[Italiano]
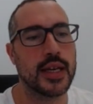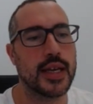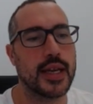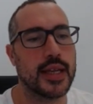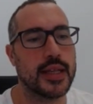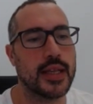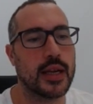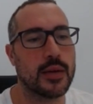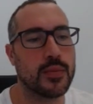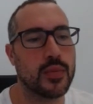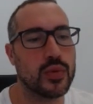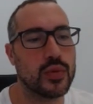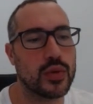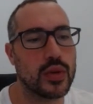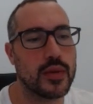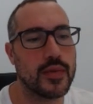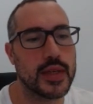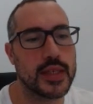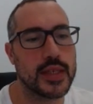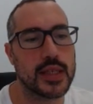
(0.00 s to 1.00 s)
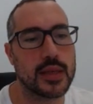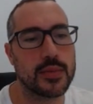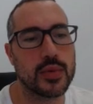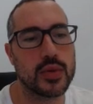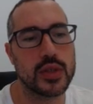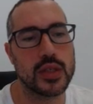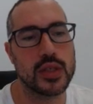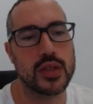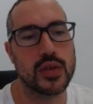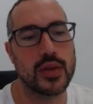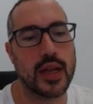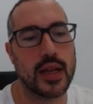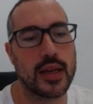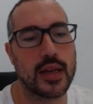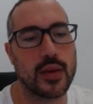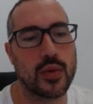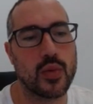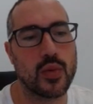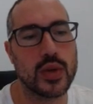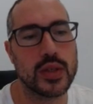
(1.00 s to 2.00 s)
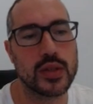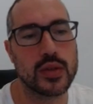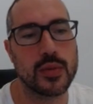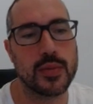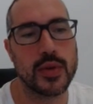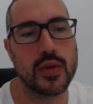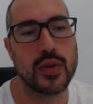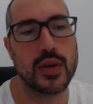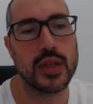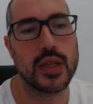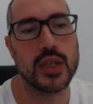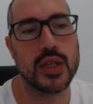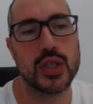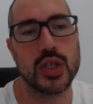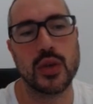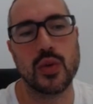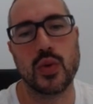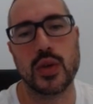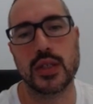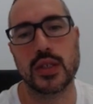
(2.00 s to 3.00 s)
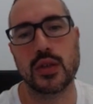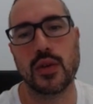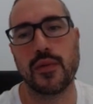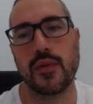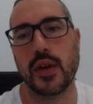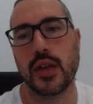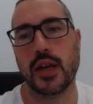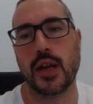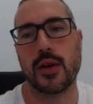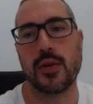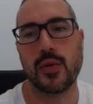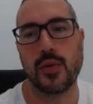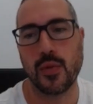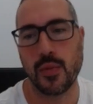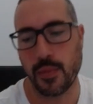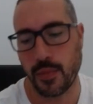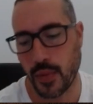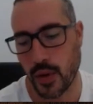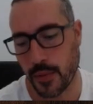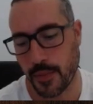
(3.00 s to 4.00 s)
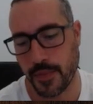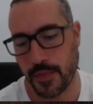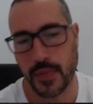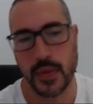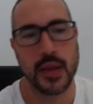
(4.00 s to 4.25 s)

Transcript: e dal punto di vista posizionale questo pedone D5 soffrirà un po'.